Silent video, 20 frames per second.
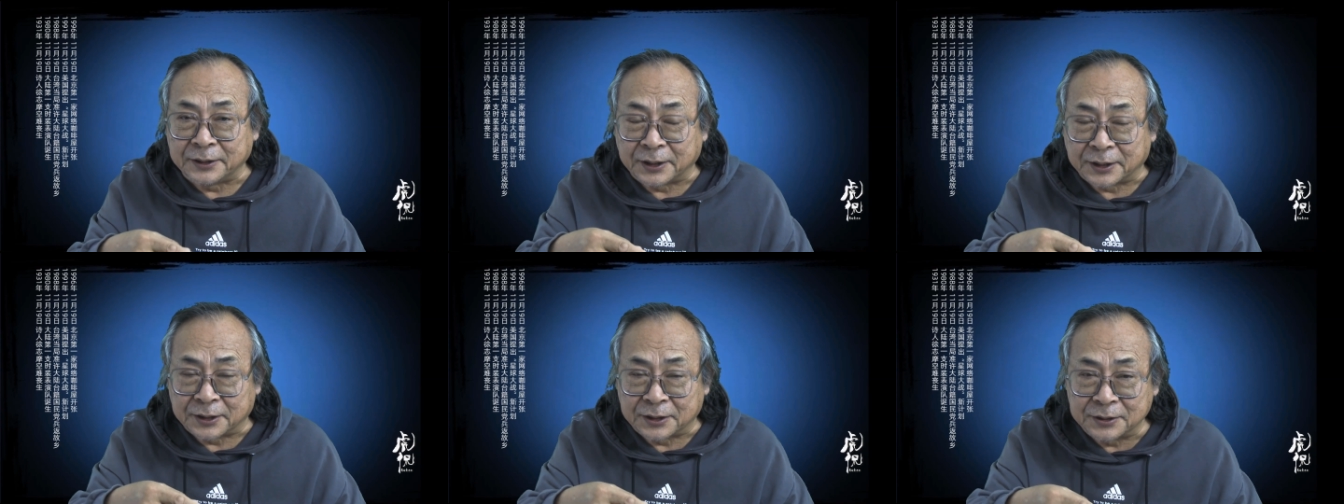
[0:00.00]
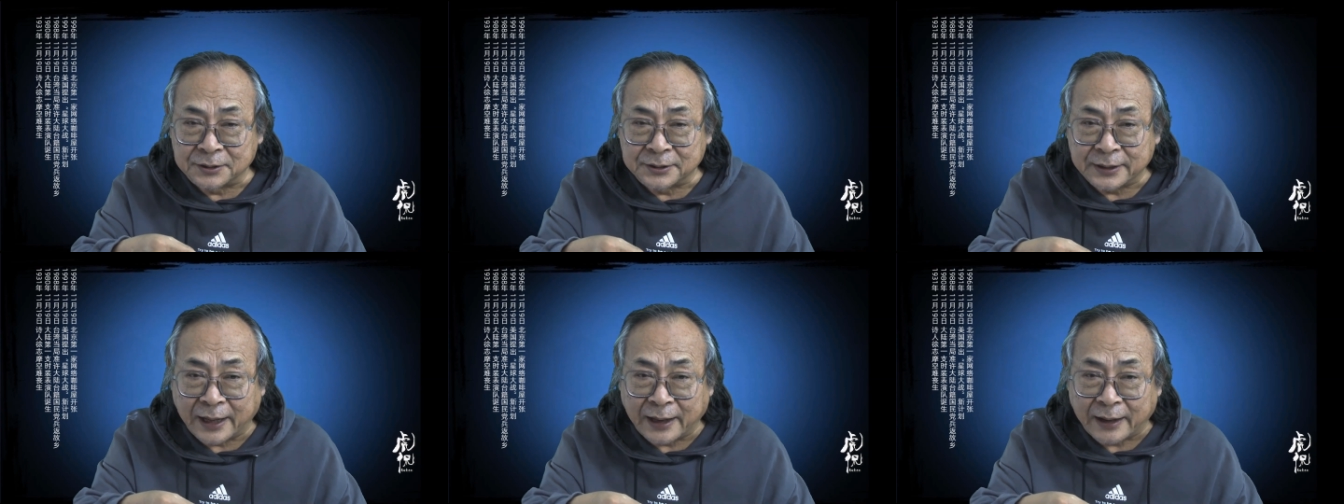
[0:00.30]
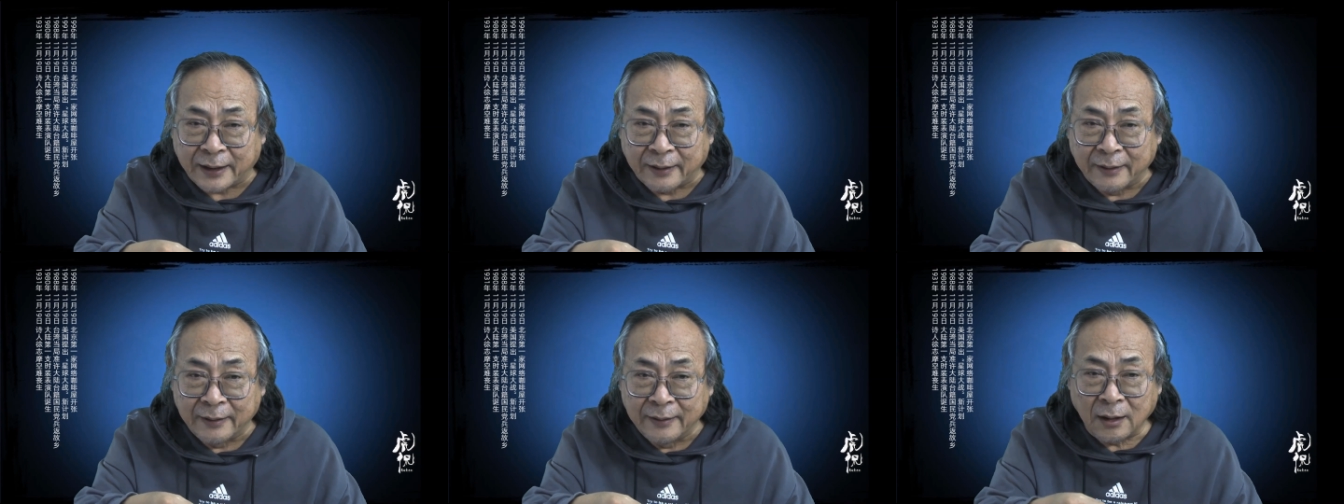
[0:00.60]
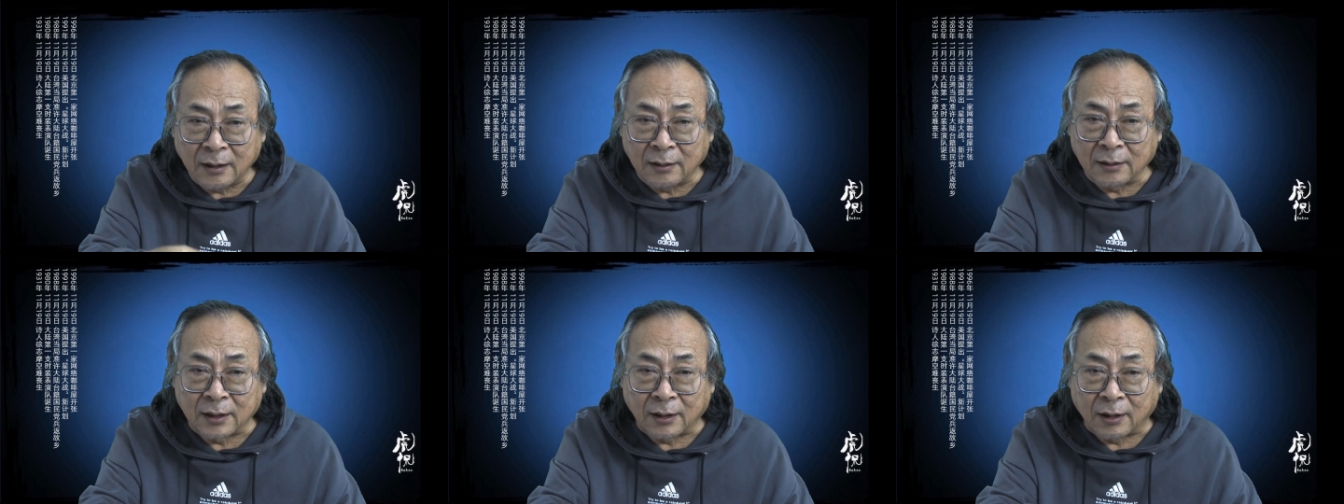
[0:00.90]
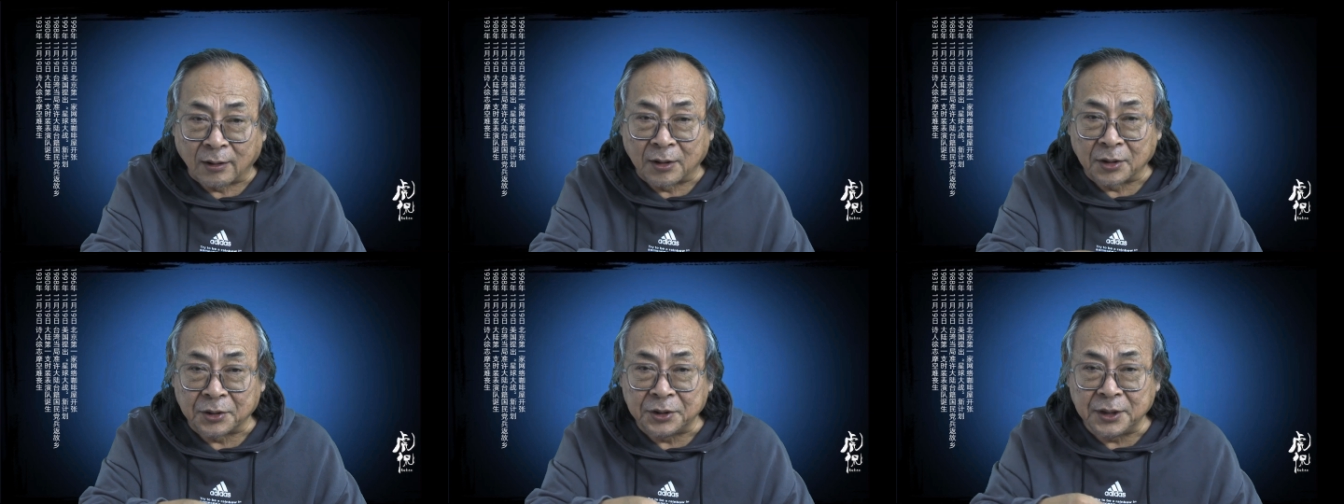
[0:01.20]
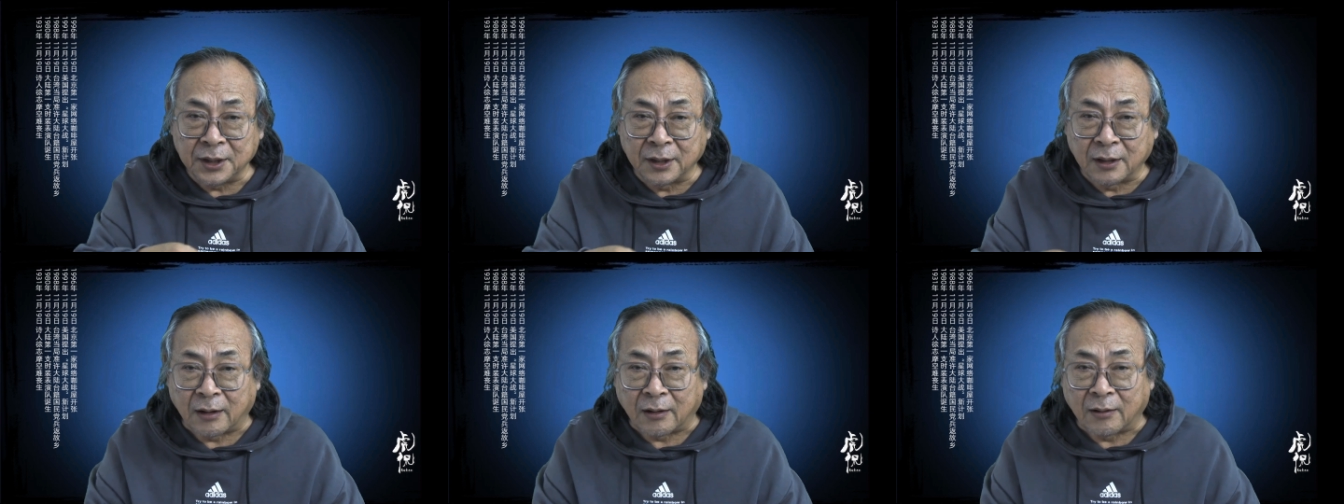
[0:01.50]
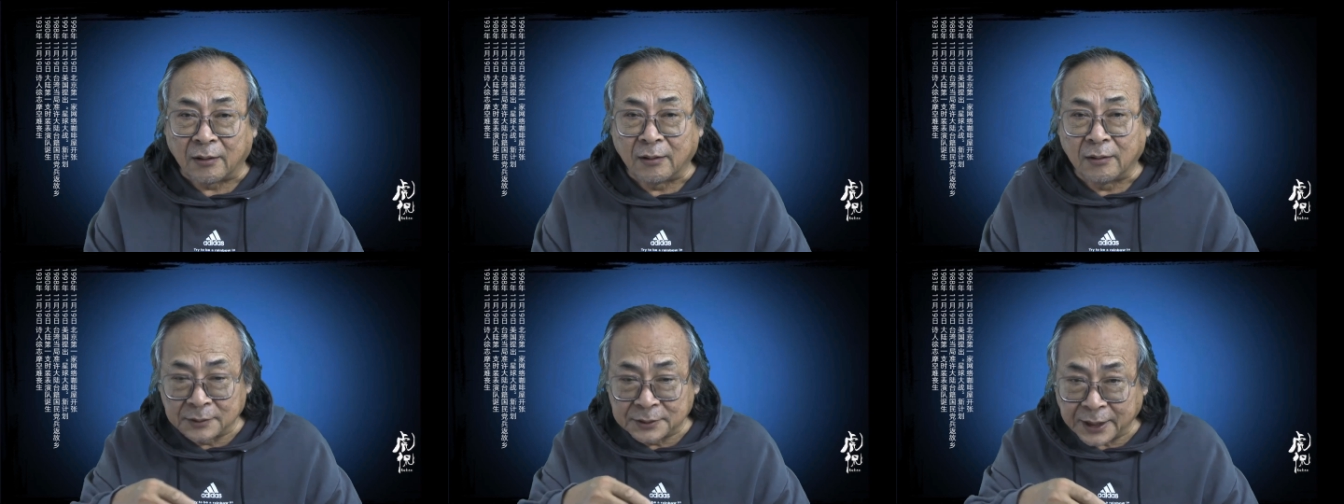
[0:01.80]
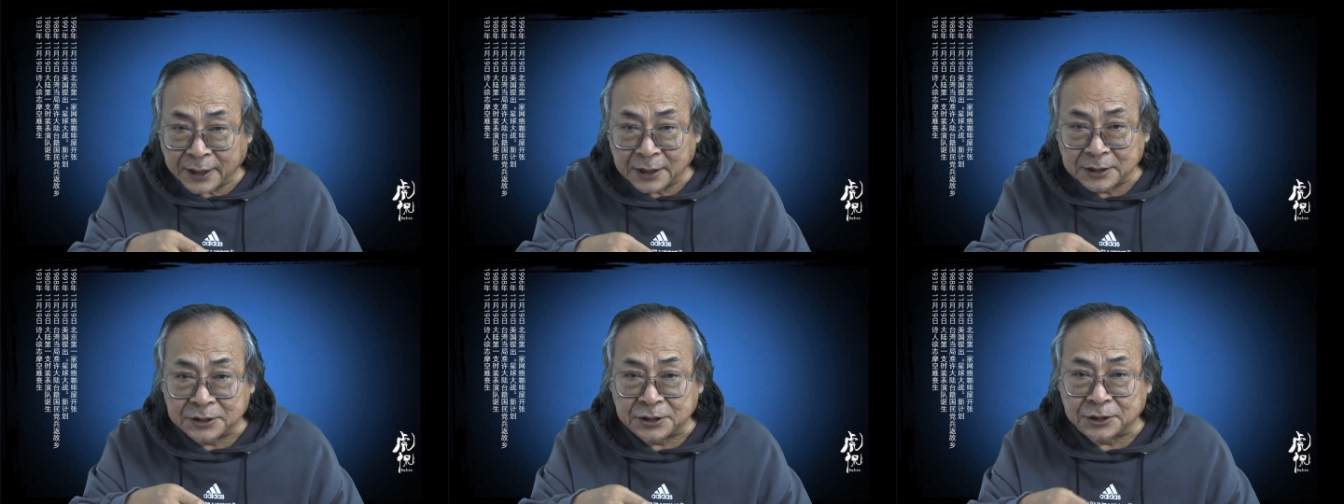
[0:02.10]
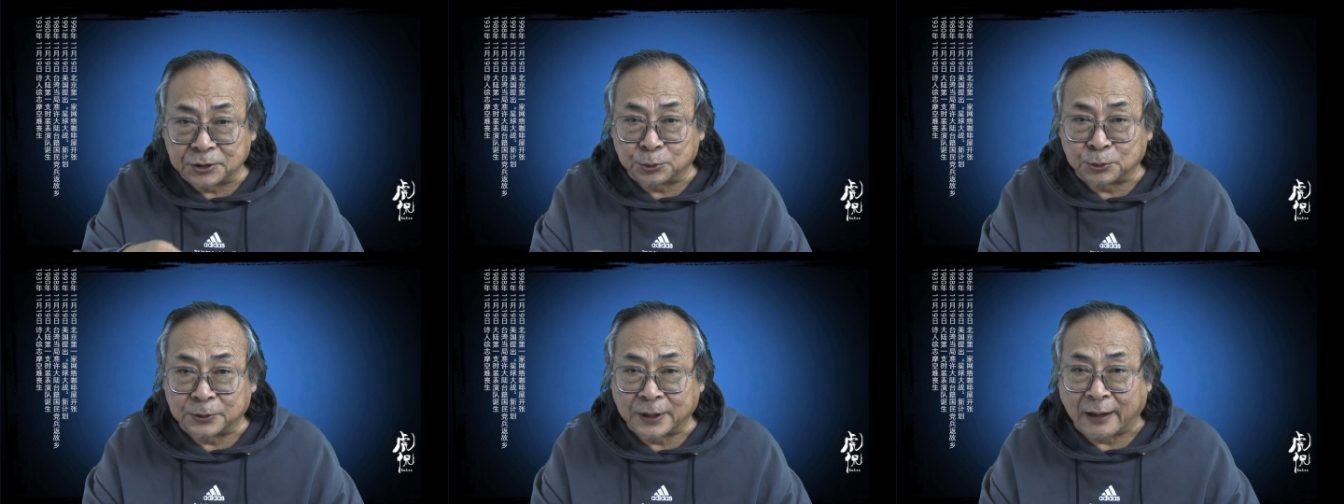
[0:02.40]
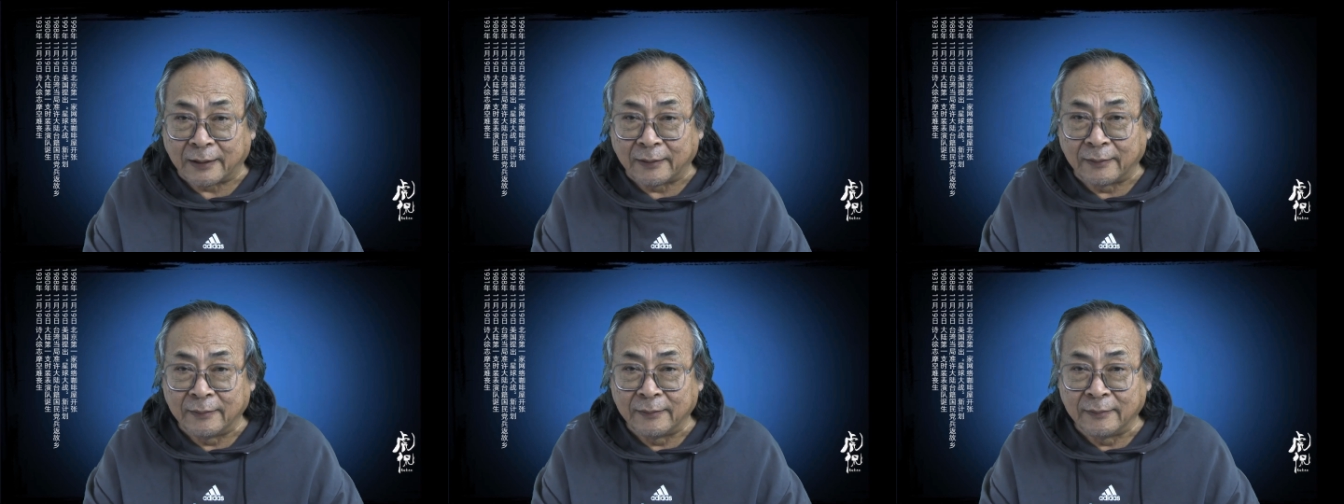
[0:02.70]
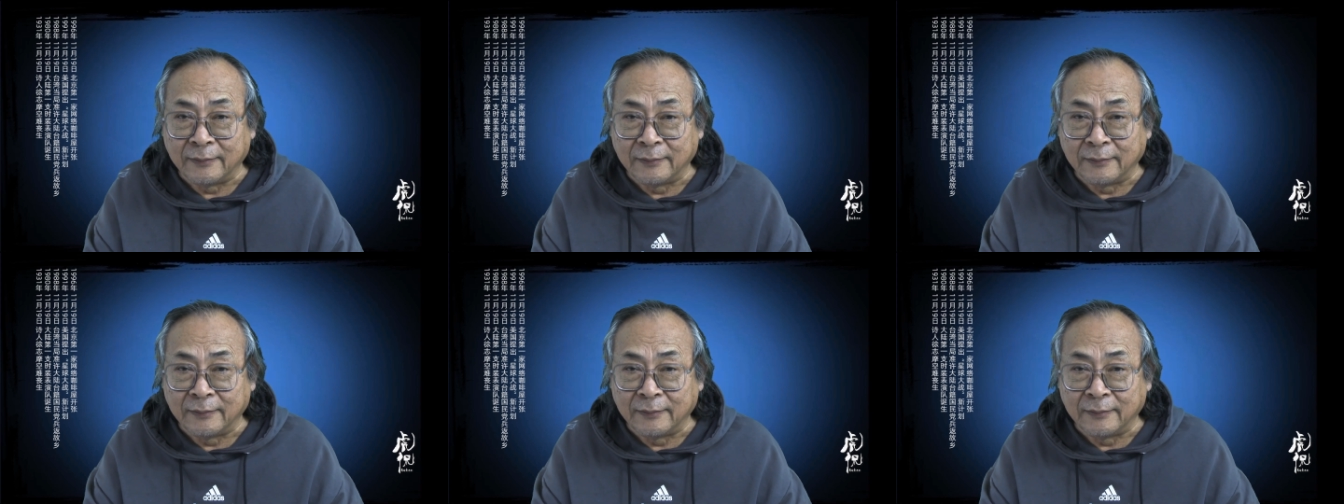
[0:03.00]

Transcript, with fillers: 也是在二稿和一稿这个基础上，